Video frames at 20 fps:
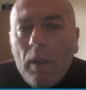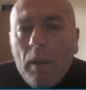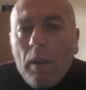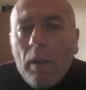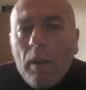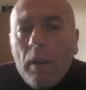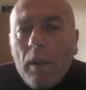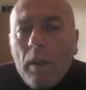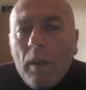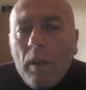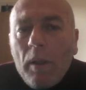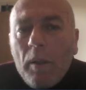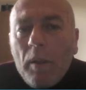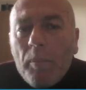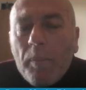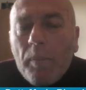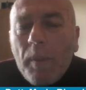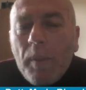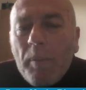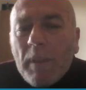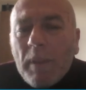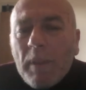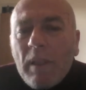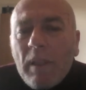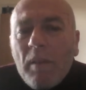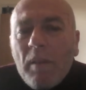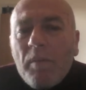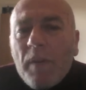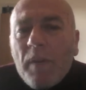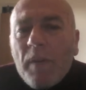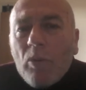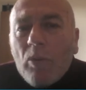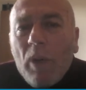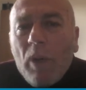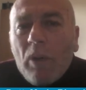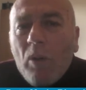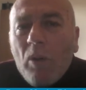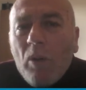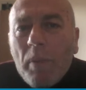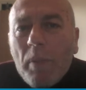Eh, il, il paziente
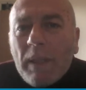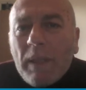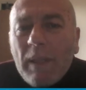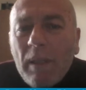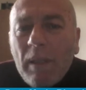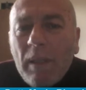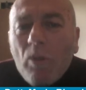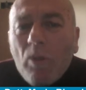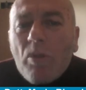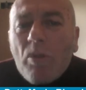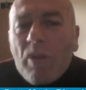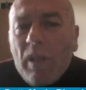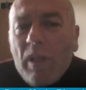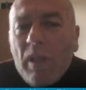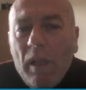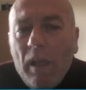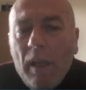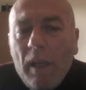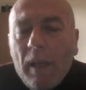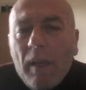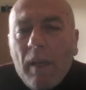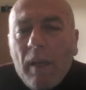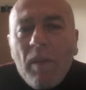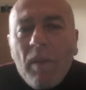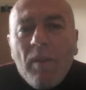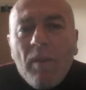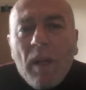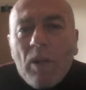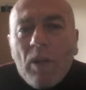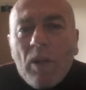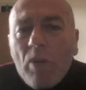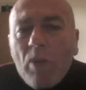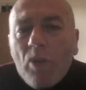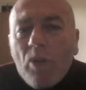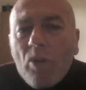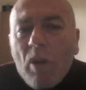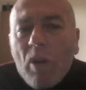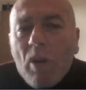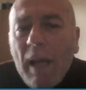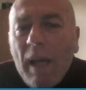infartuato è un paziente ostile che vive la sua
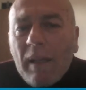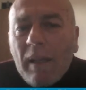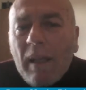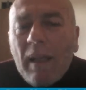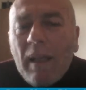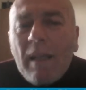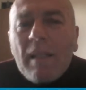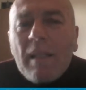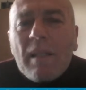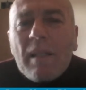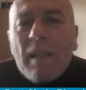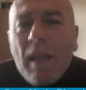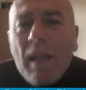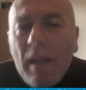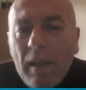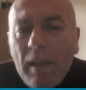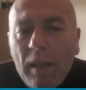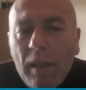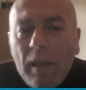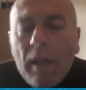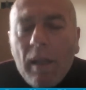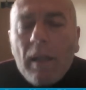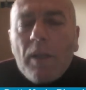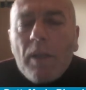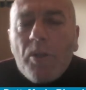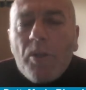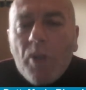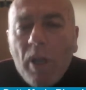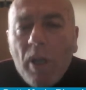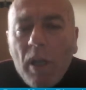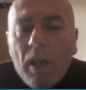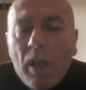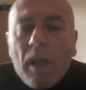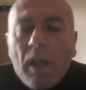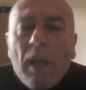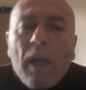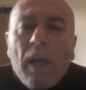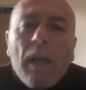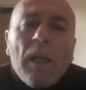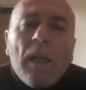giornata all'insegna della
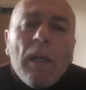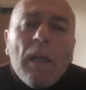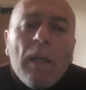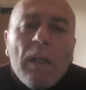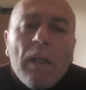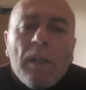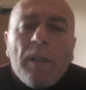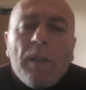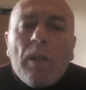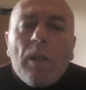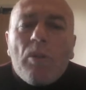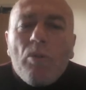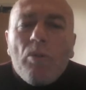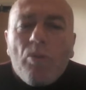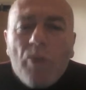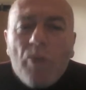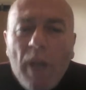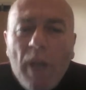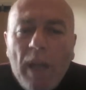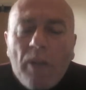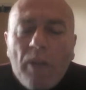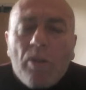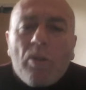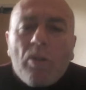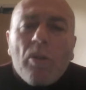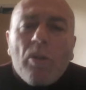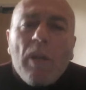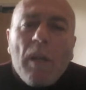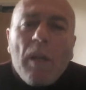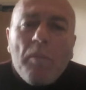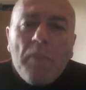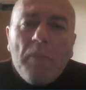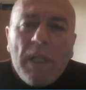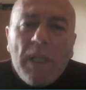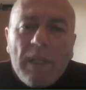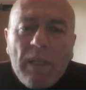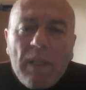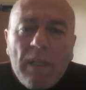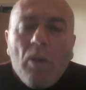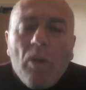ricerca, del successo,
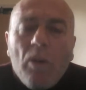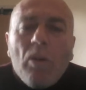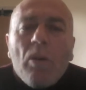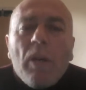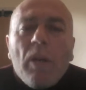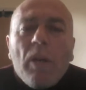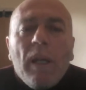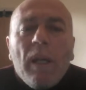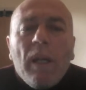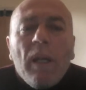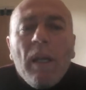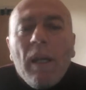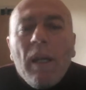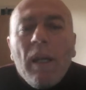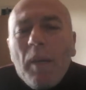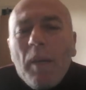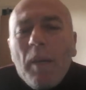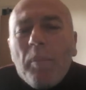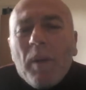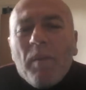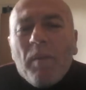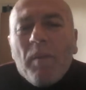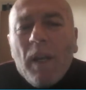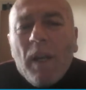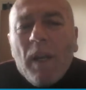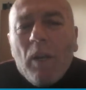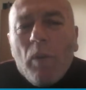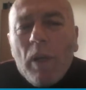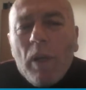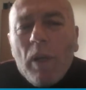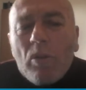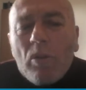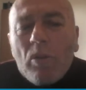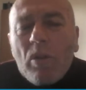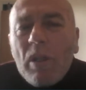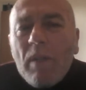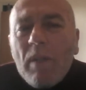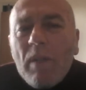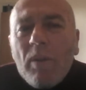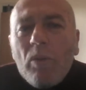dell'ambizione, e per fare questo
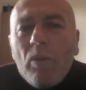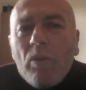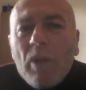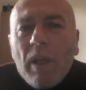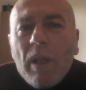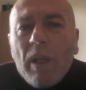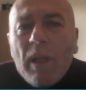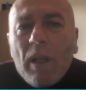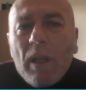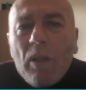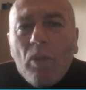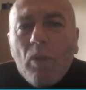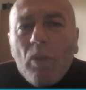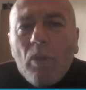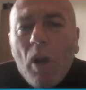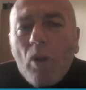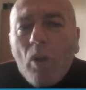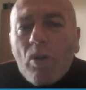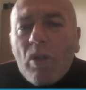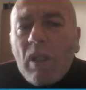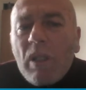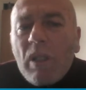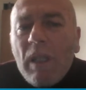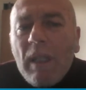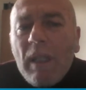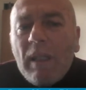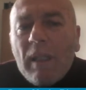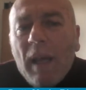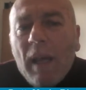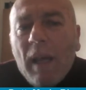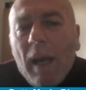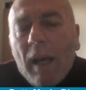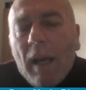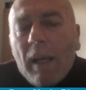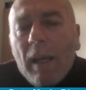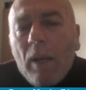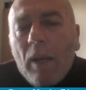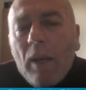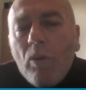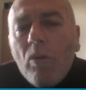si deve nutrire di una ostilità
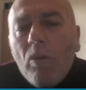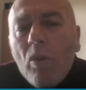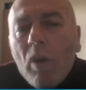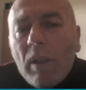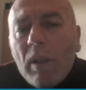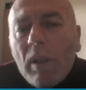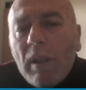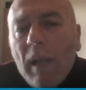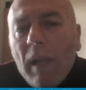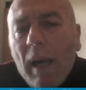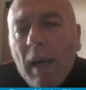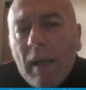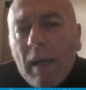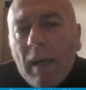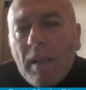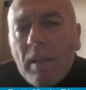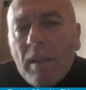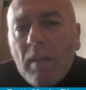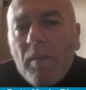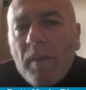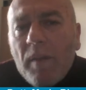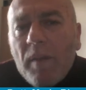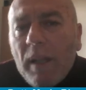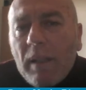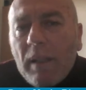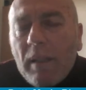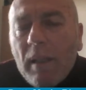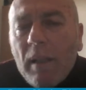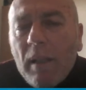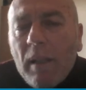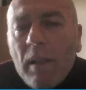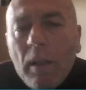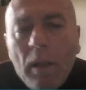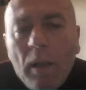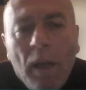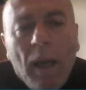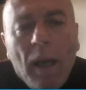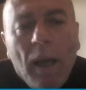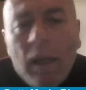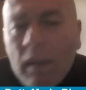che a lungo andare si riflette
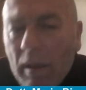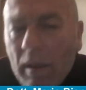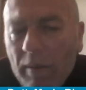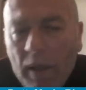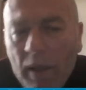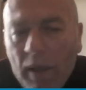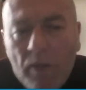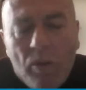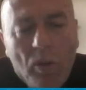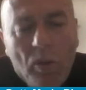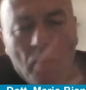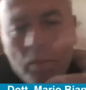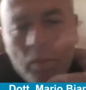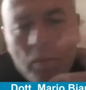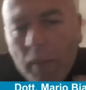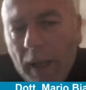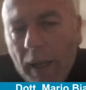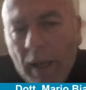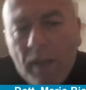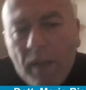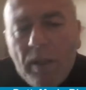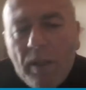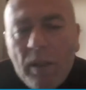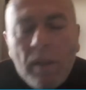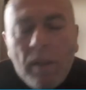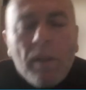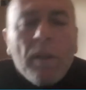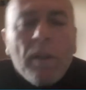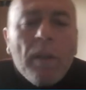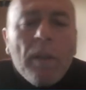attraverso complessi